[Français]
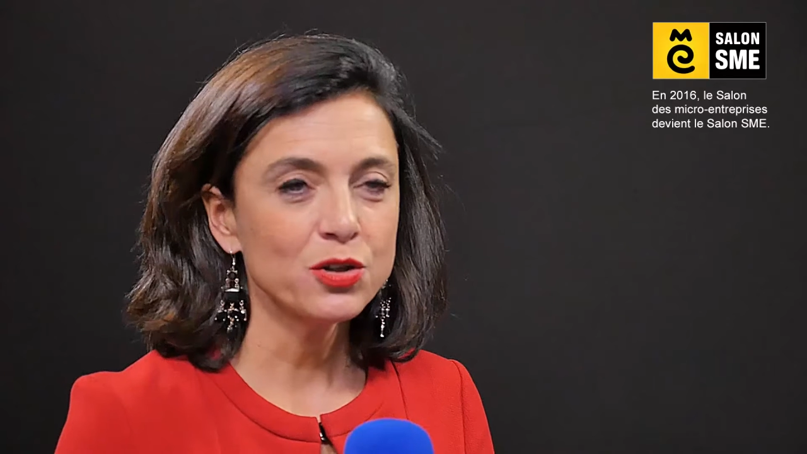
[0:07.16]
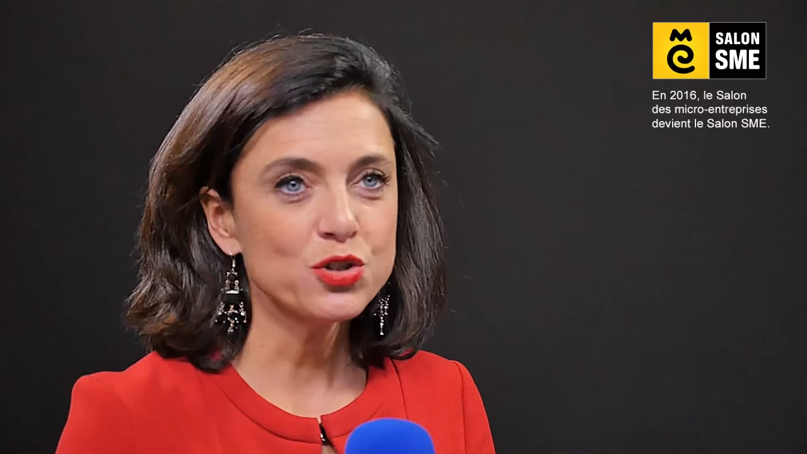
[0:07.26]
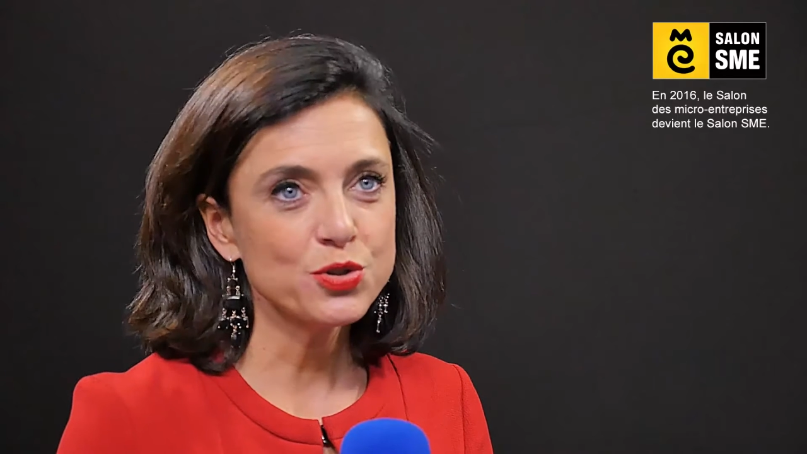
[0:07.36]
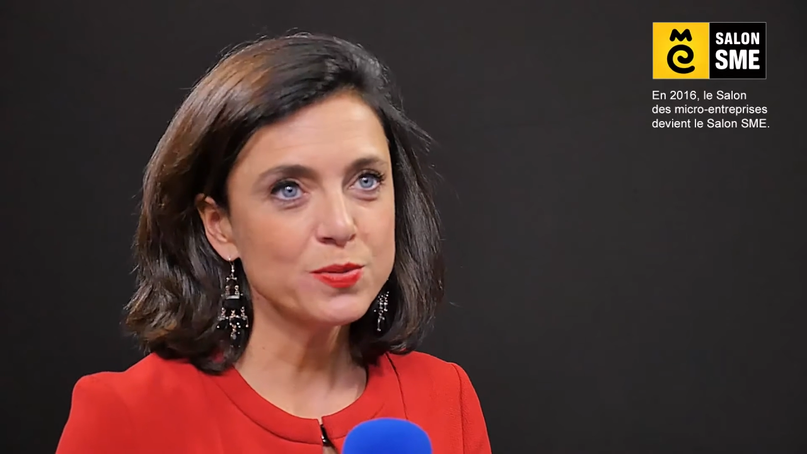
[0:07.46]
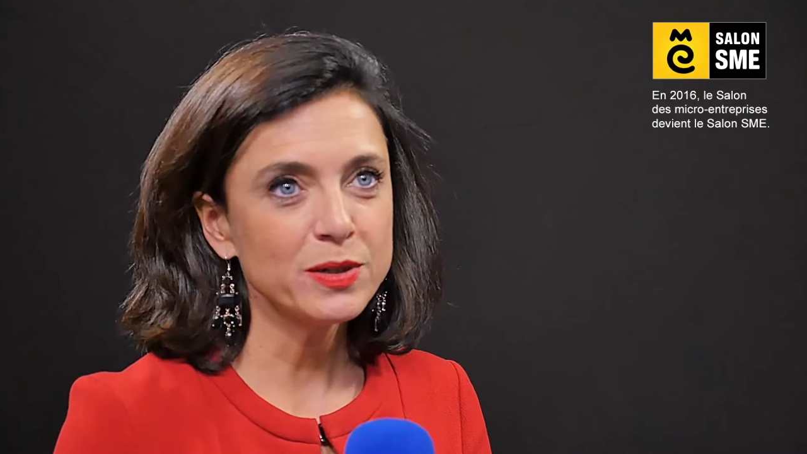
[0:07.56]

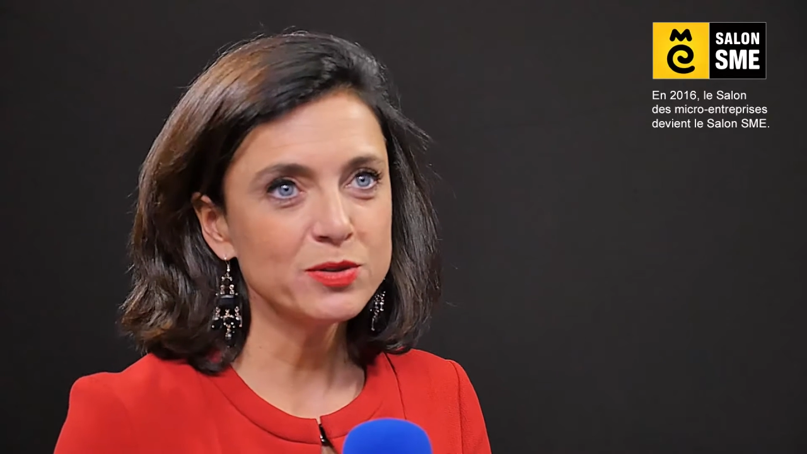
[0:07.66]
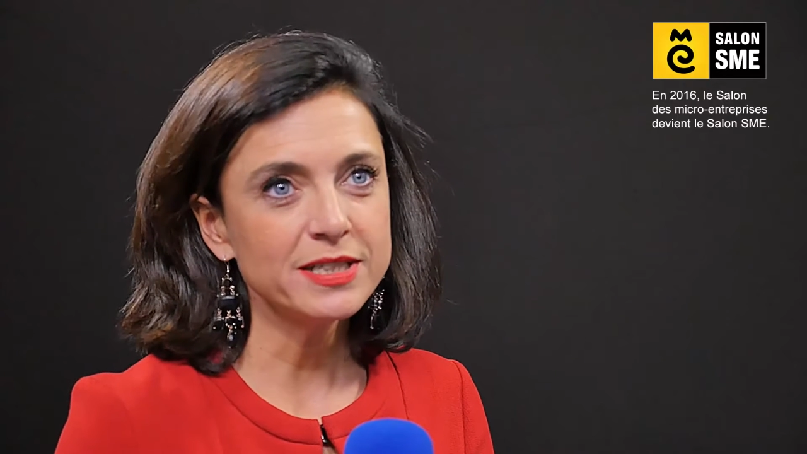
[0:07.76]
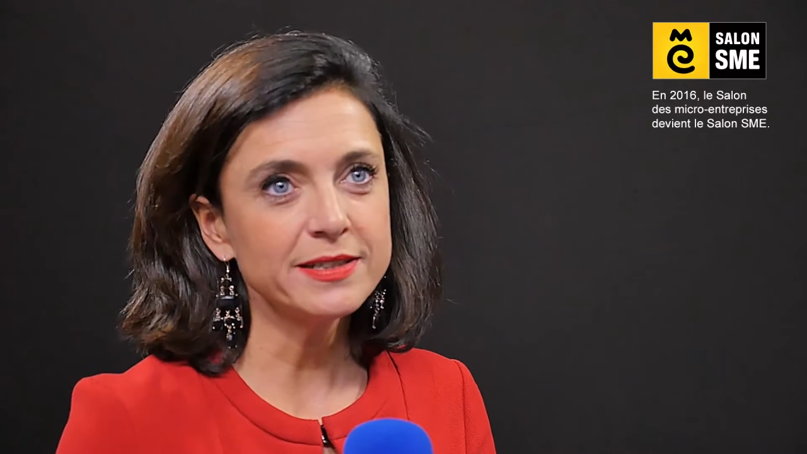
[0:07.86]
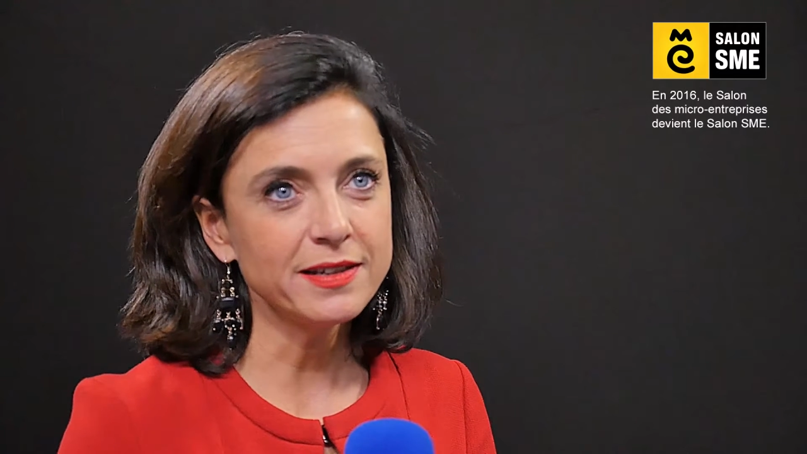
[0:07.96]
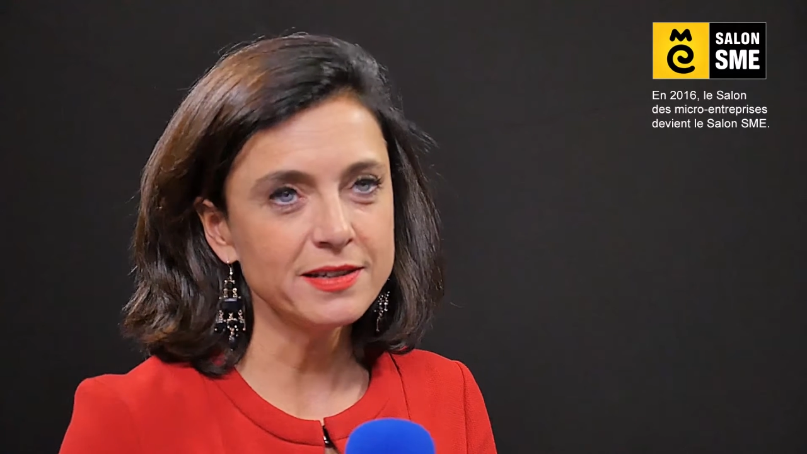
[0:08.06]
je suis
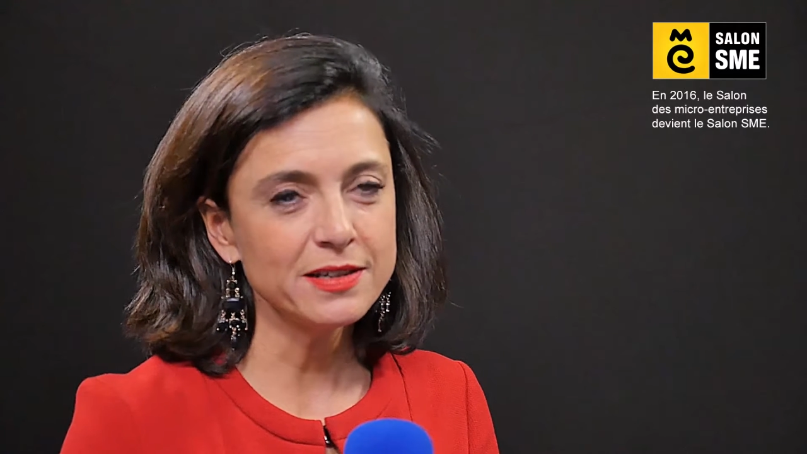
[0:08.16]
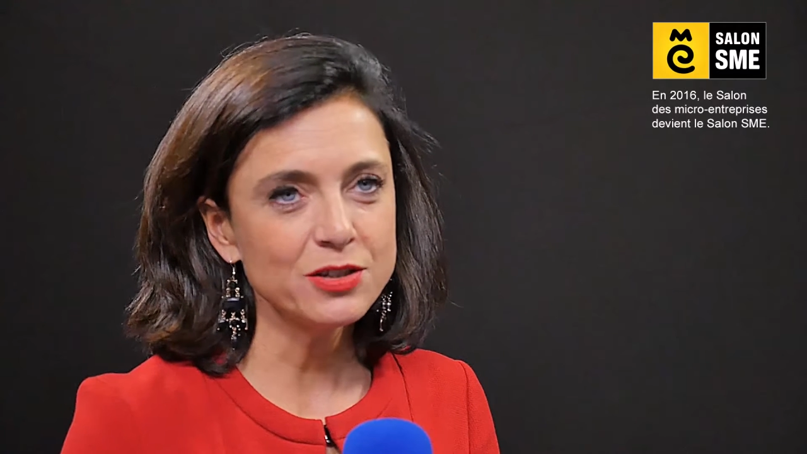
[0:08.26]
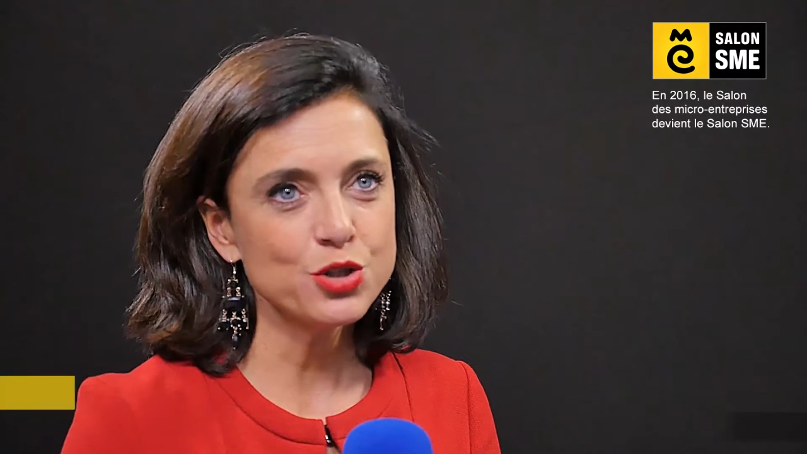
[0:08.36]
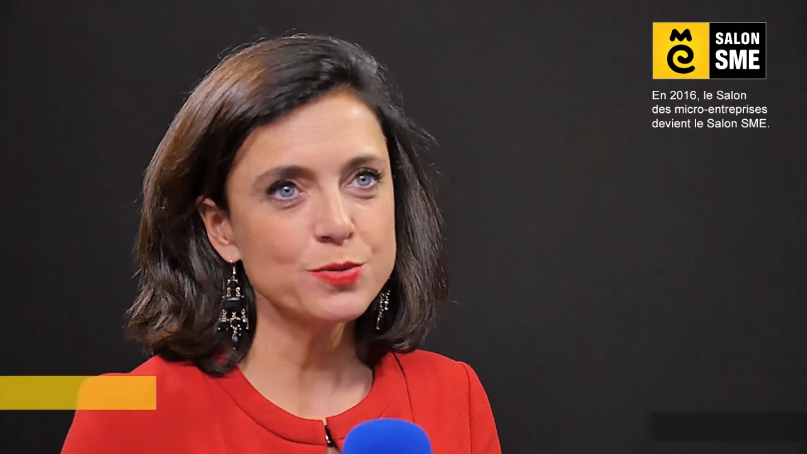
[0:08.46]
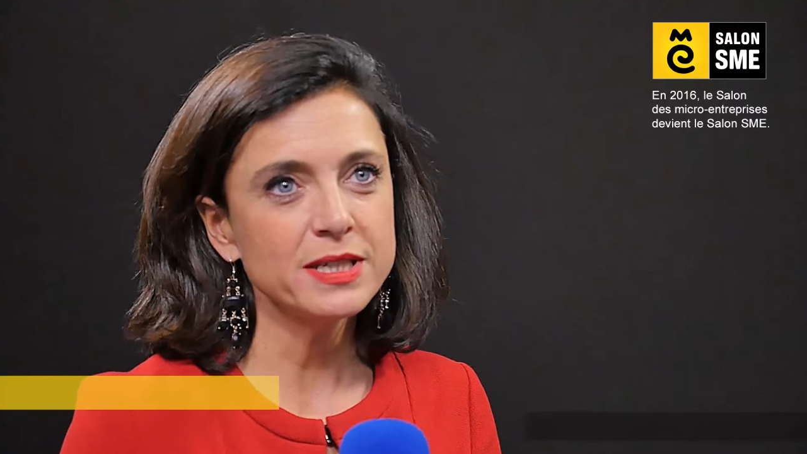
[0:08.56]
Odile
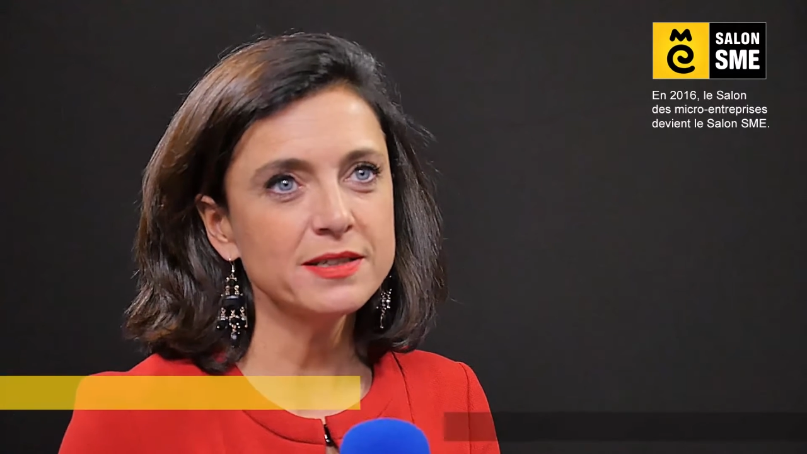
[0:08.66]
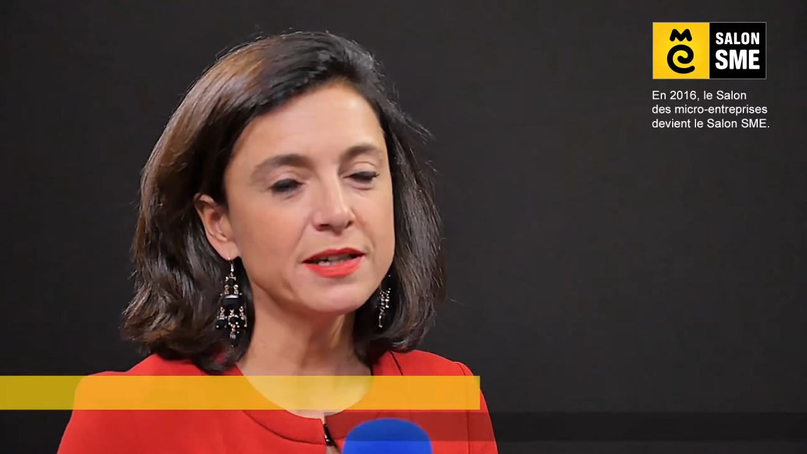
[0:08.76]
Teki, je suis